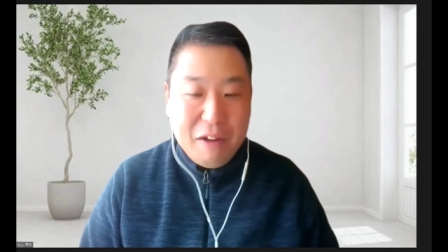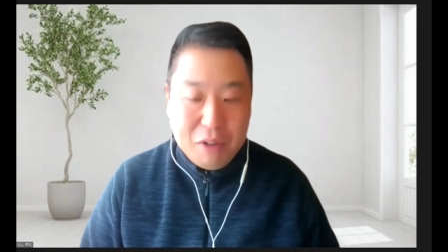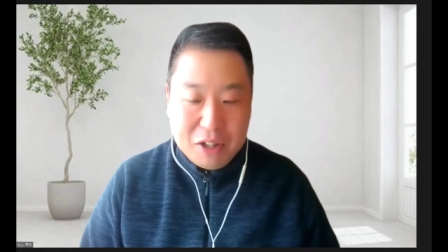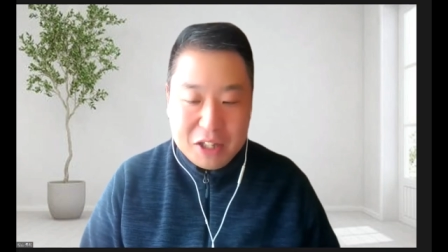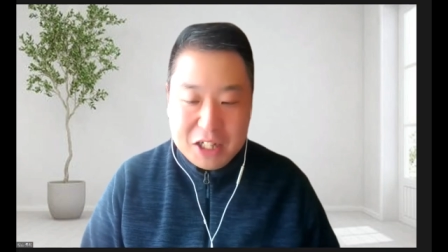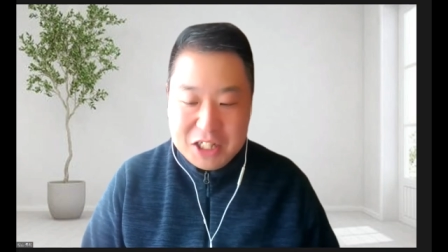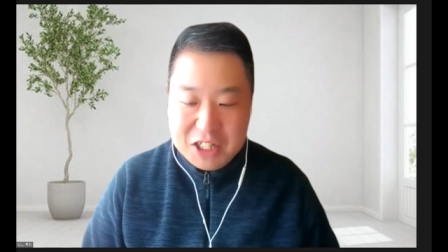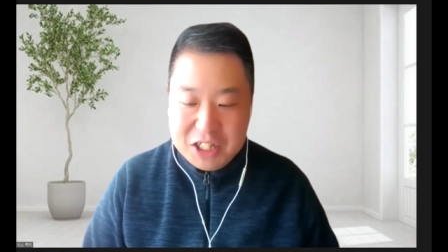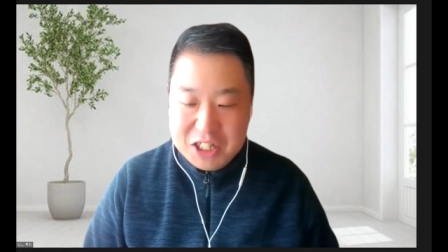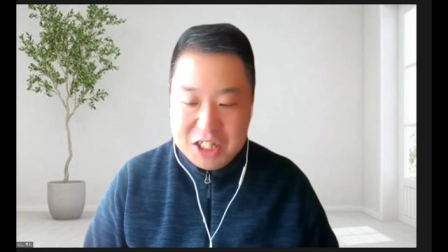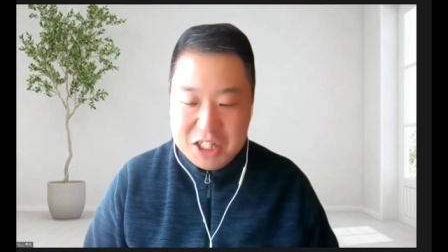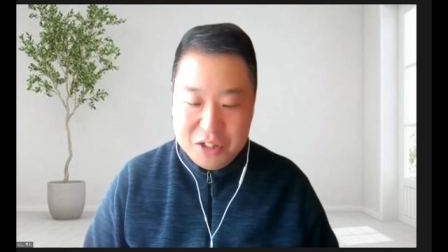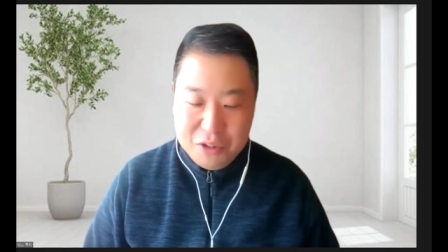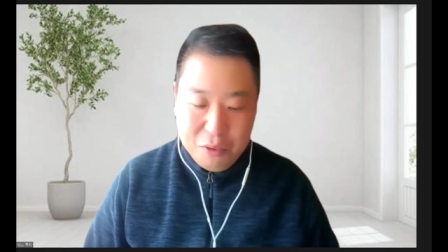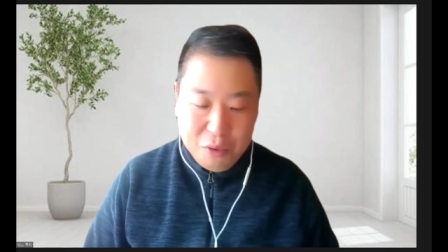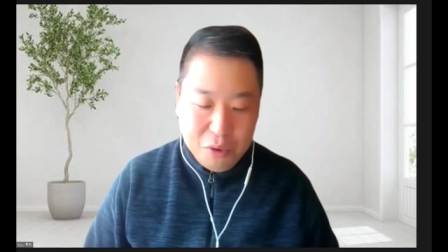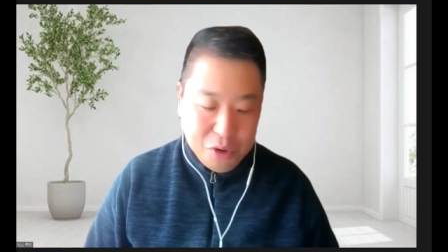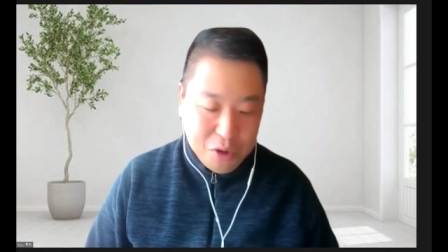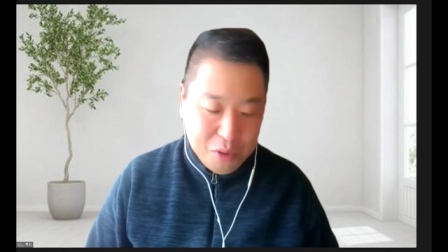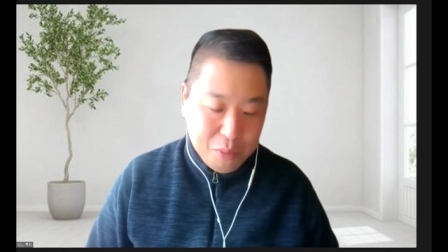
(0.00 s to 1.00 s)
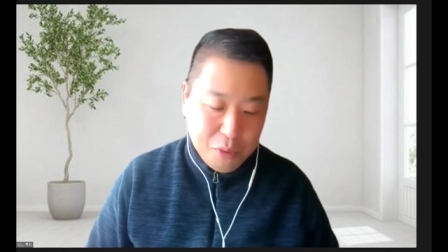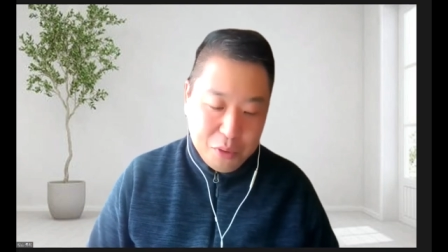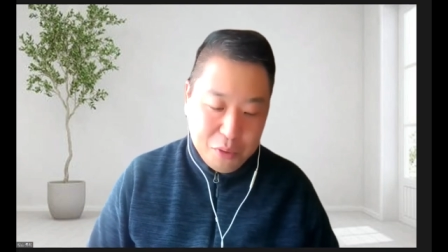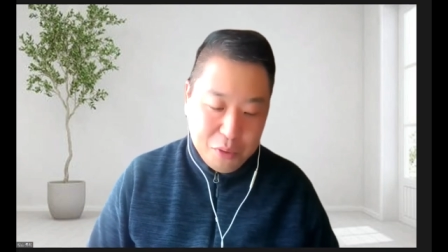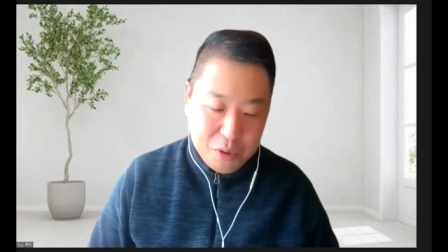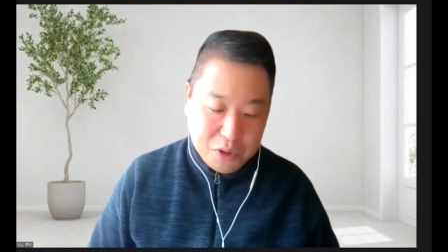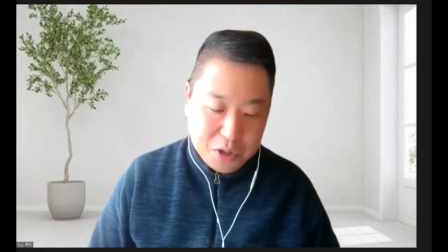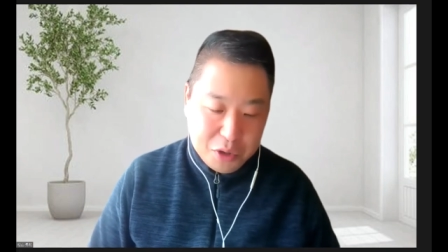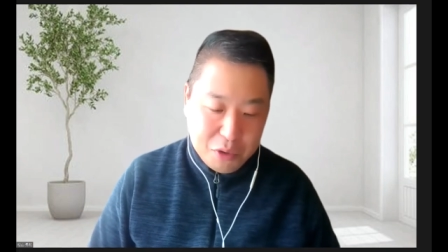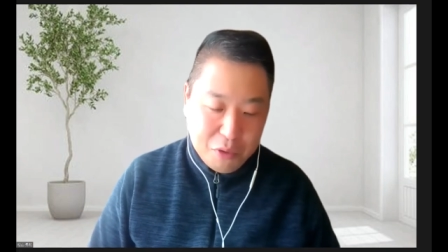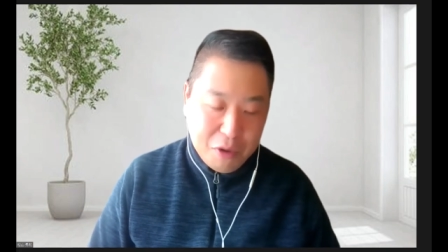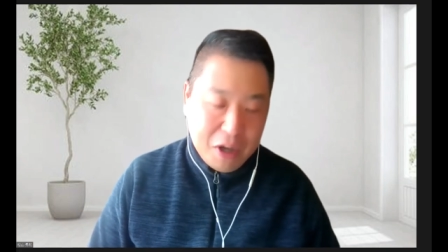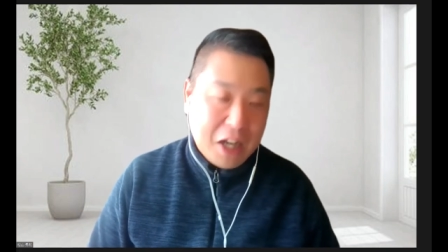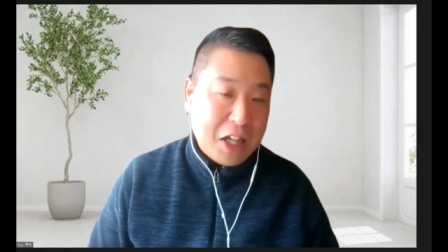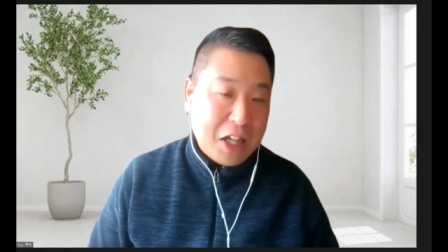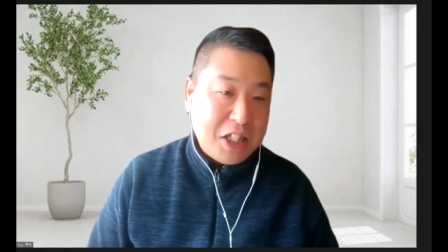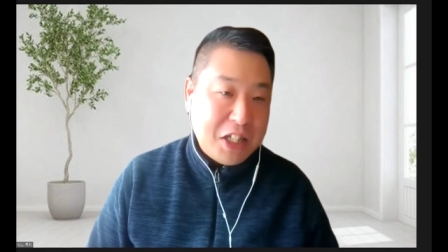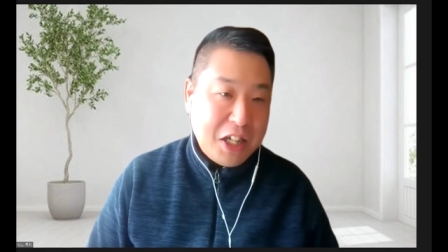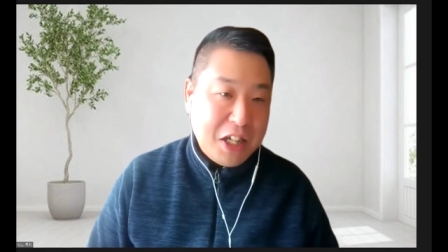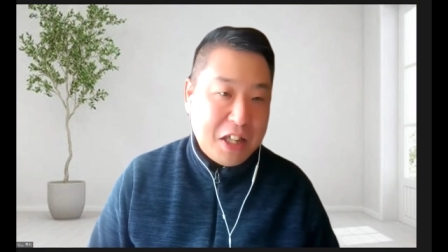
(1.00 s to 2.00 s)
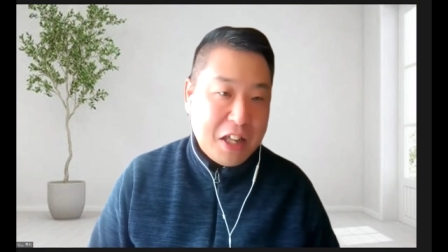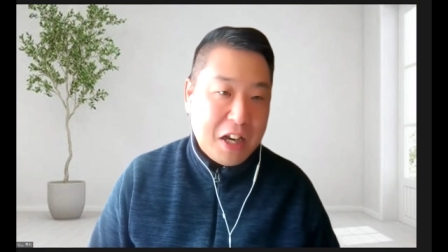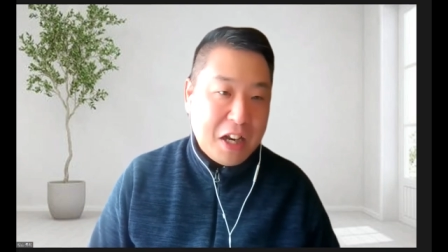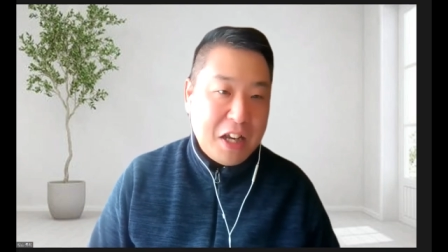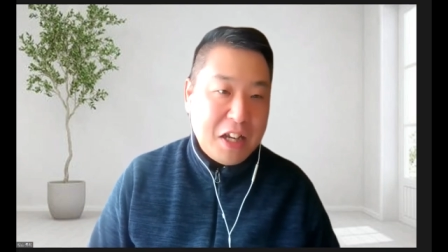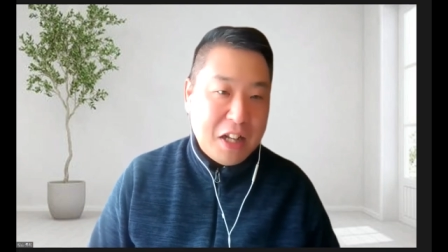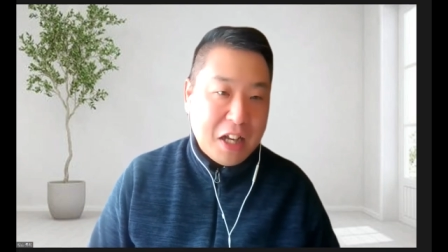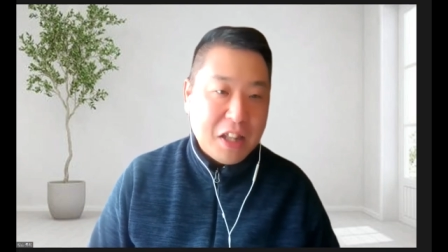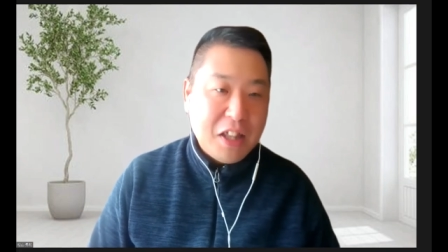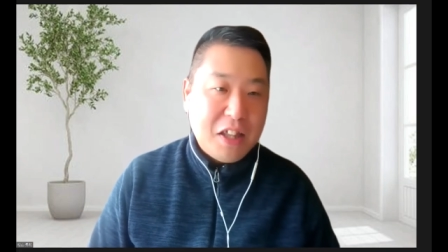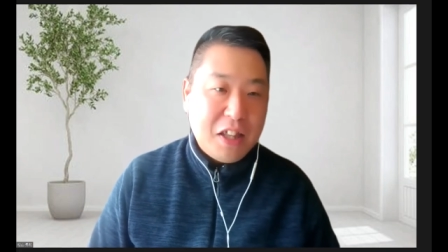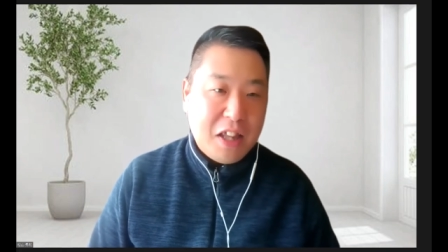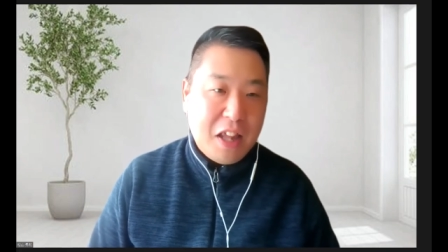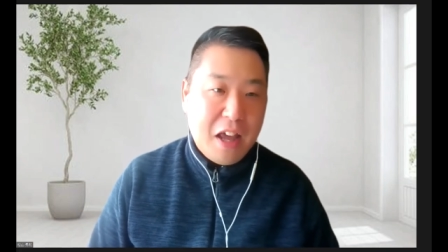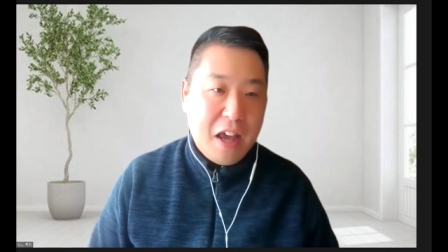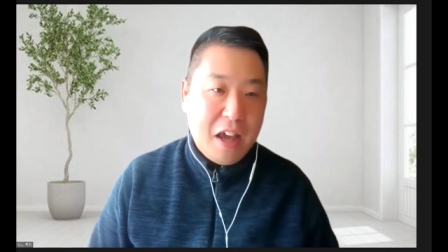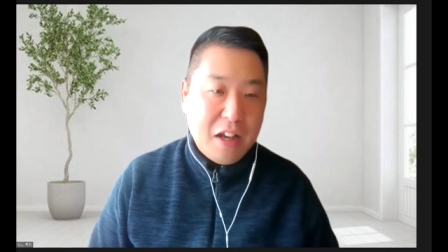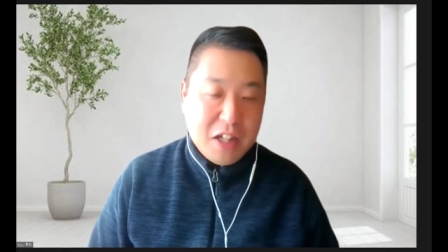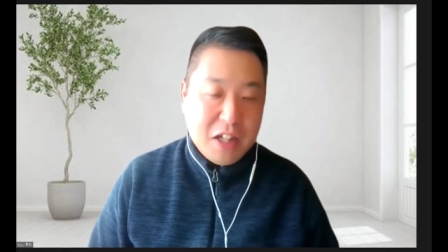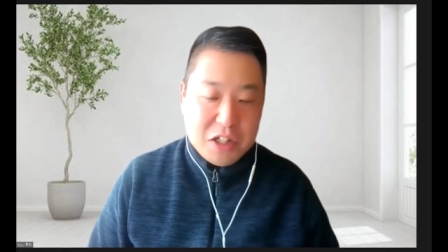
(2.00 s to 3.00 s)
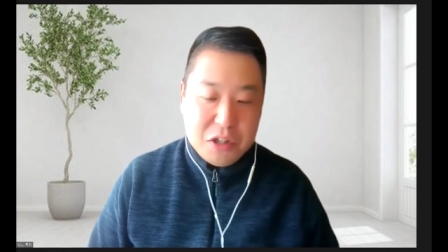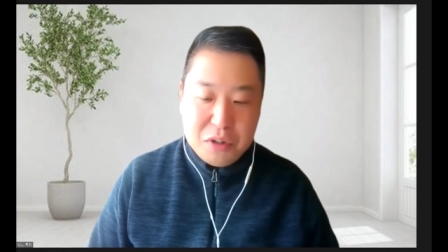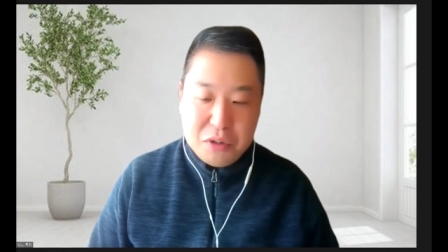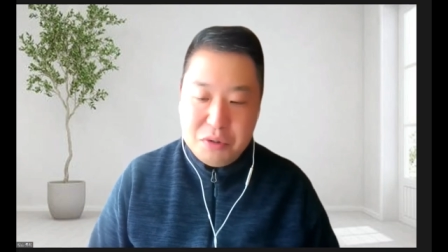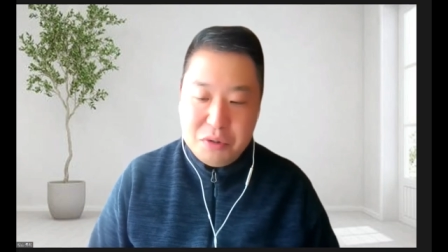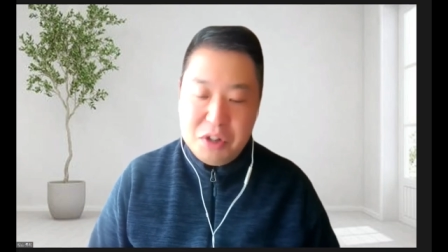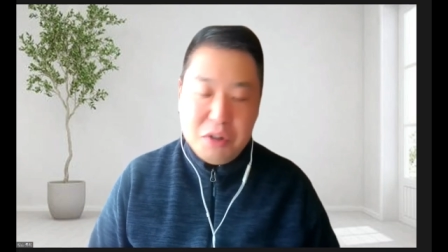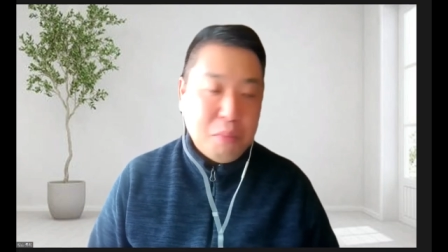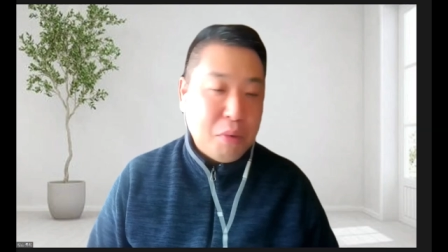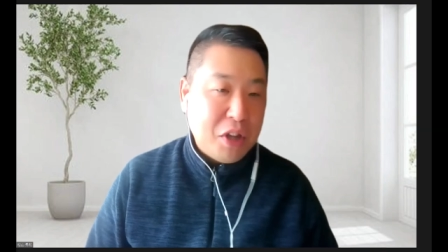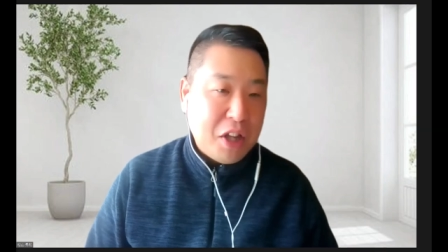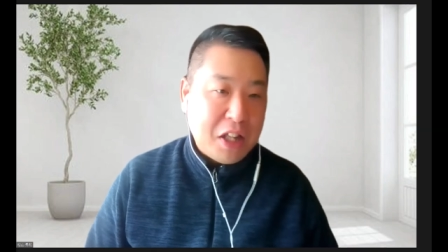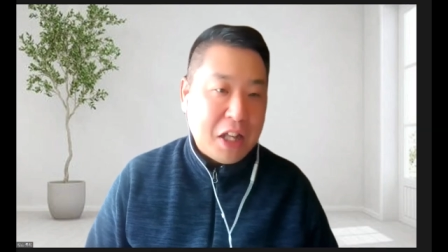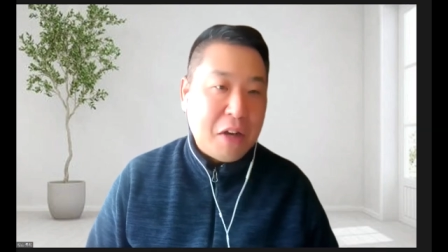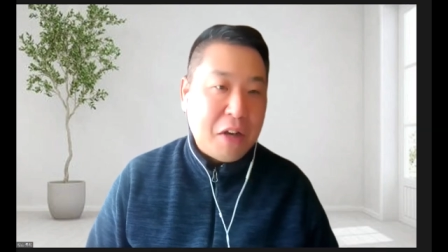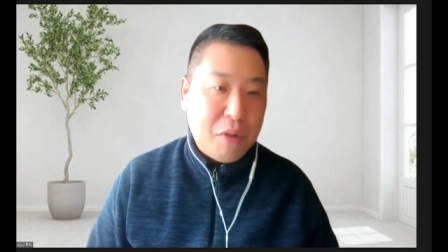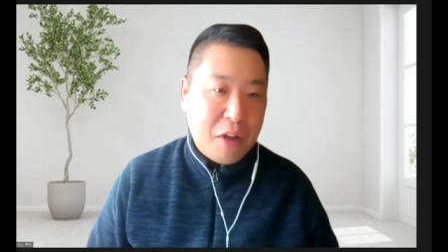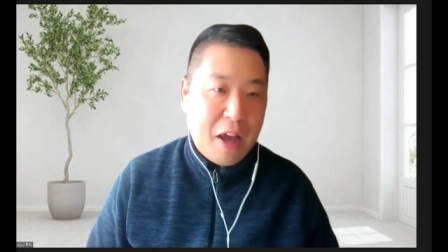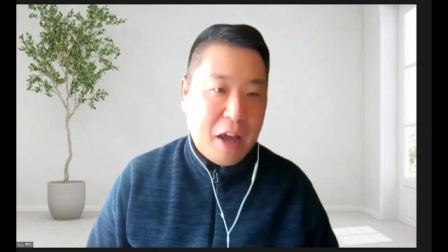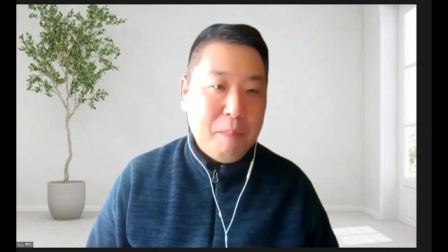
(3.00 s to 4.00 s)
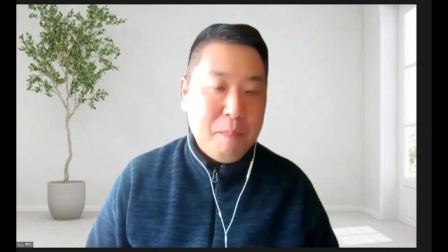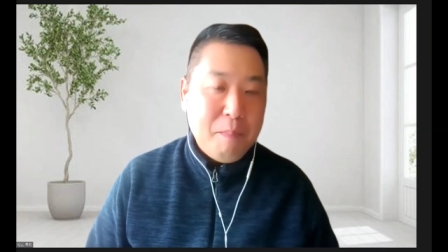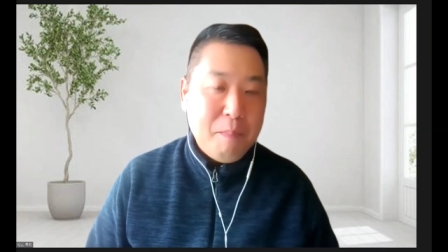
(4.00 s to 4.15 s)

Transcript: 私自身のこともちょっとお話しできたらいいなって、そんな風に思ってたので、